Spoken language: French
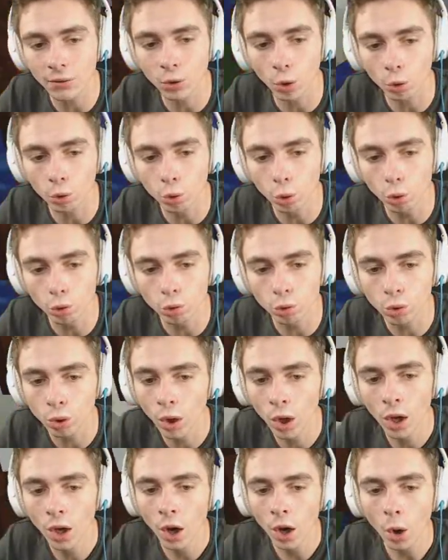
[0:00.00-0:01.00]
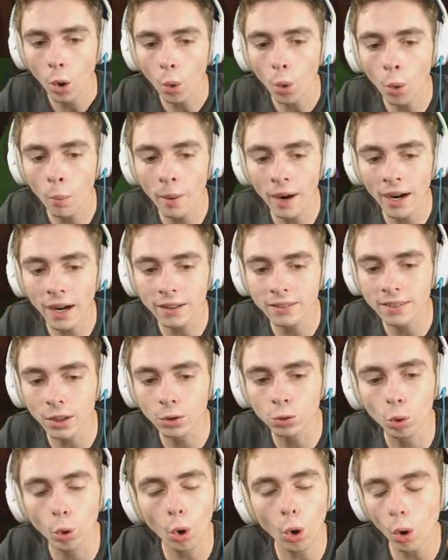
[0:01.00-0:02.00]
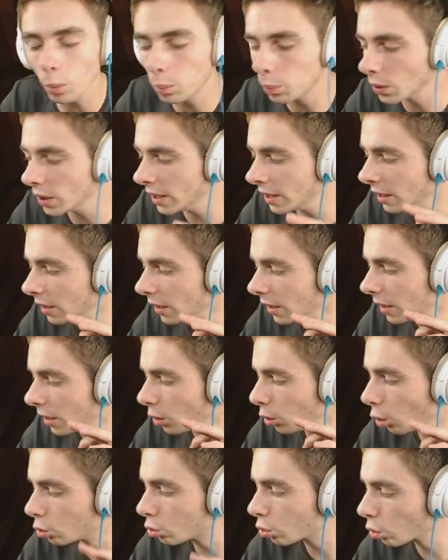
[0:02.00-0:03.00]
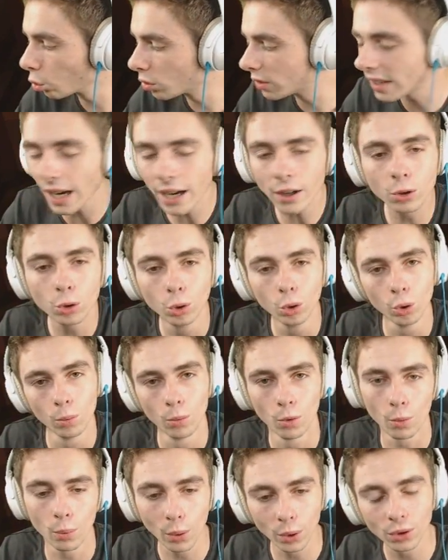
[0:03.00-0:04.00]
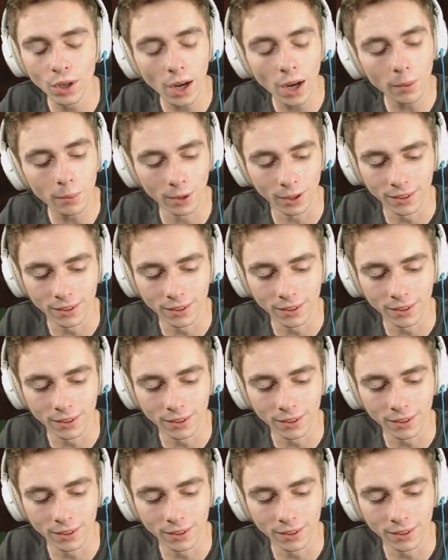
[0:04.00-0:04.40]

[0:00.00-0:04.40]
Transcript: dans tous, oh bah là ça te remplit le truc d'un coup, mon bonhomme,